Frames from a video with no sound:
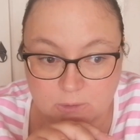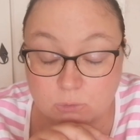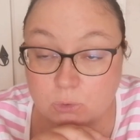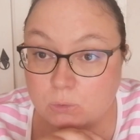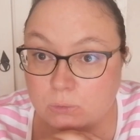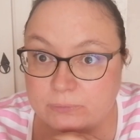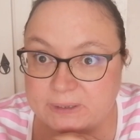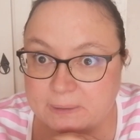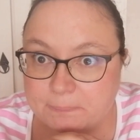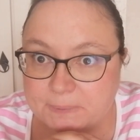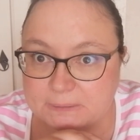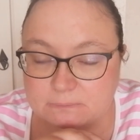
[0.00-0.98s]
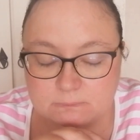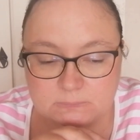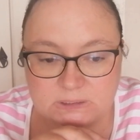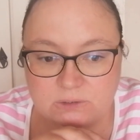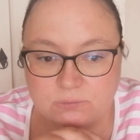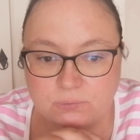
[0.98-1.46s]
ne convient pas.
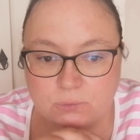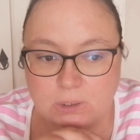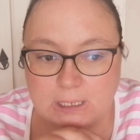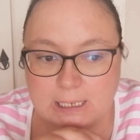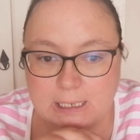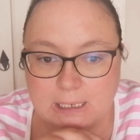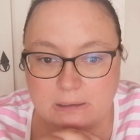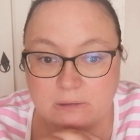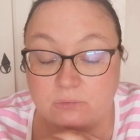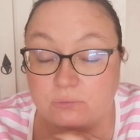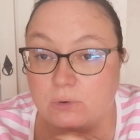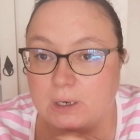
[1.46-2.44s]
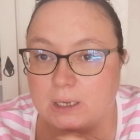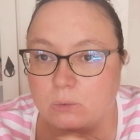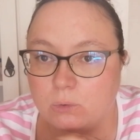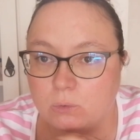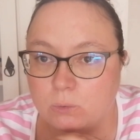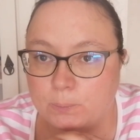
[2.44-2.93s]
Il faut la,
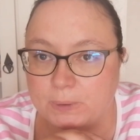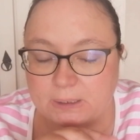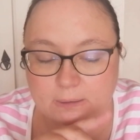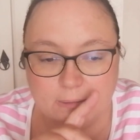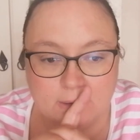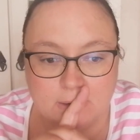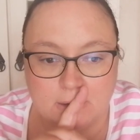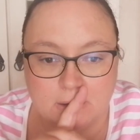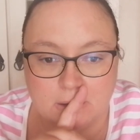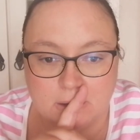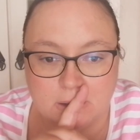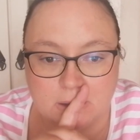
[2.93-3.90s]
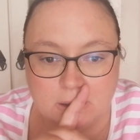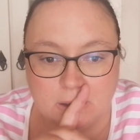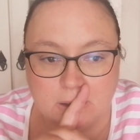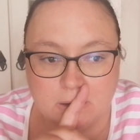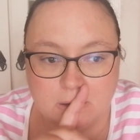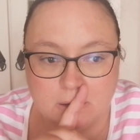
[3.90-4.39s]
recouper
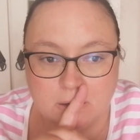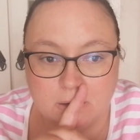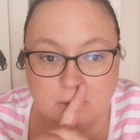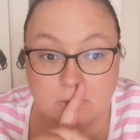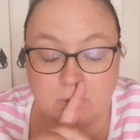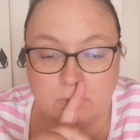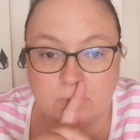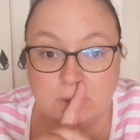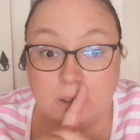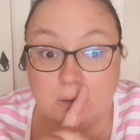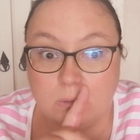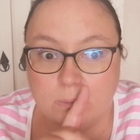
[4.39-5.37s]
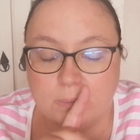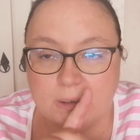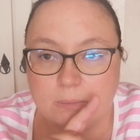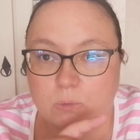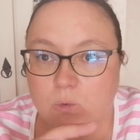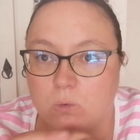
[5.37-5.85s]
et euh, enlever au
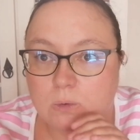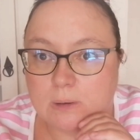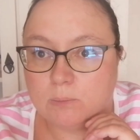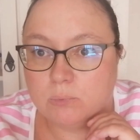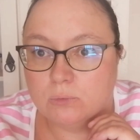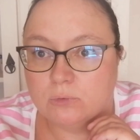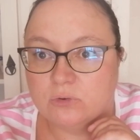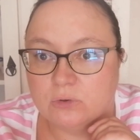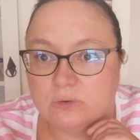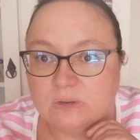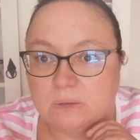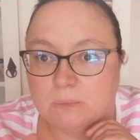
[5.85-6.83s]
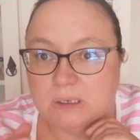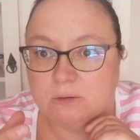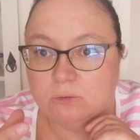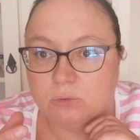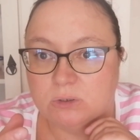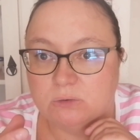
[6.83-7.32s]
bas mot un bon
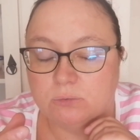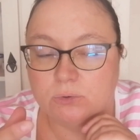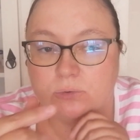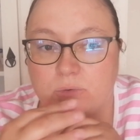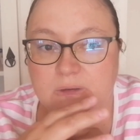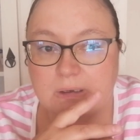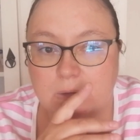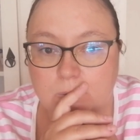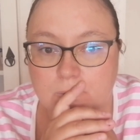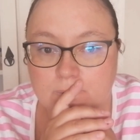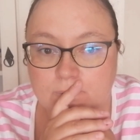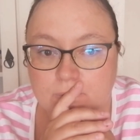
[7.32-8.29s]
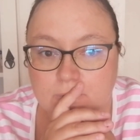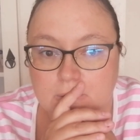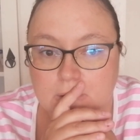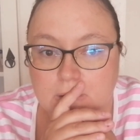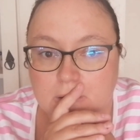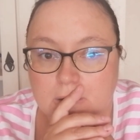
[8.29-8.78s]
centimètre au niveau du talon
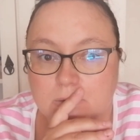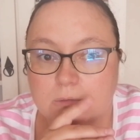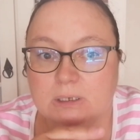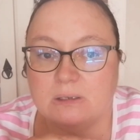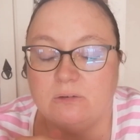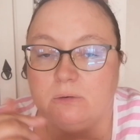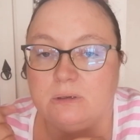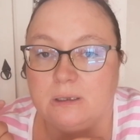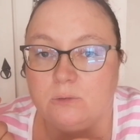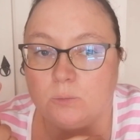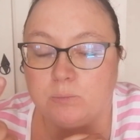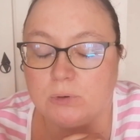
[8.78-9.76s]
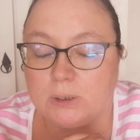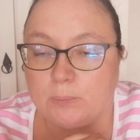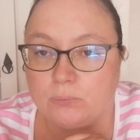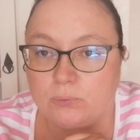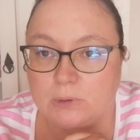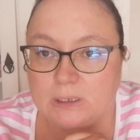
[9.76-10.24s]
donc résultat, ne pourra
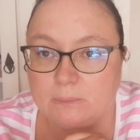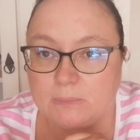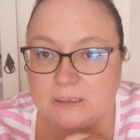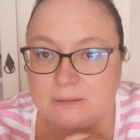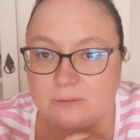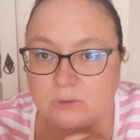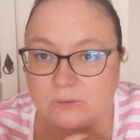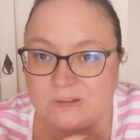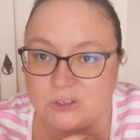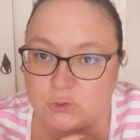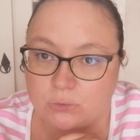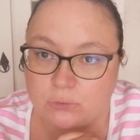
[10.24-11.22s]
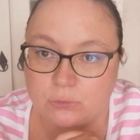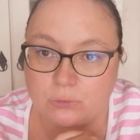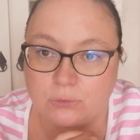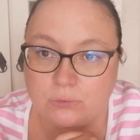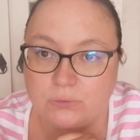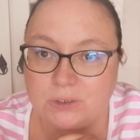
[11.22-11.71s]
plus les mettre dans ses
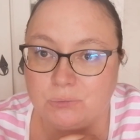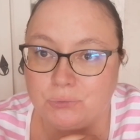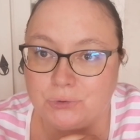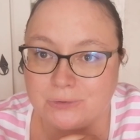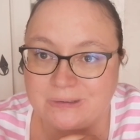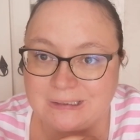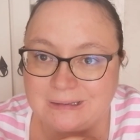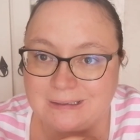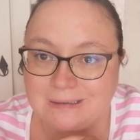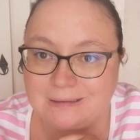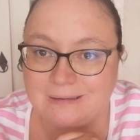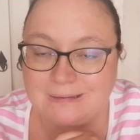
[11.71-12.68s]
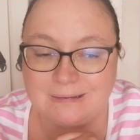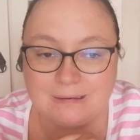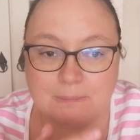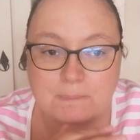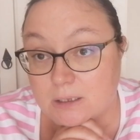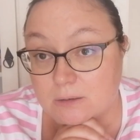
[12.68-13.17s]
chaussures de ville ou dans ses
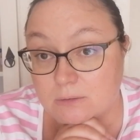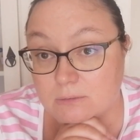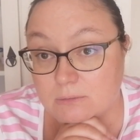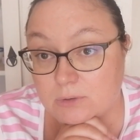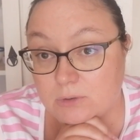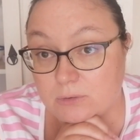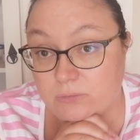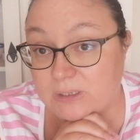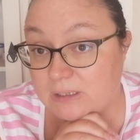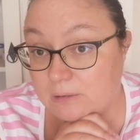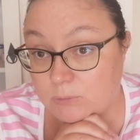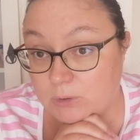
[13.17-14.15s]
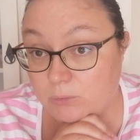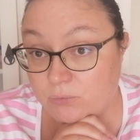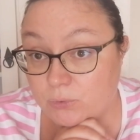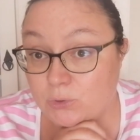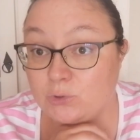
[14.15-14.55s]
tennis. Donc euh, fatalement, il lui faut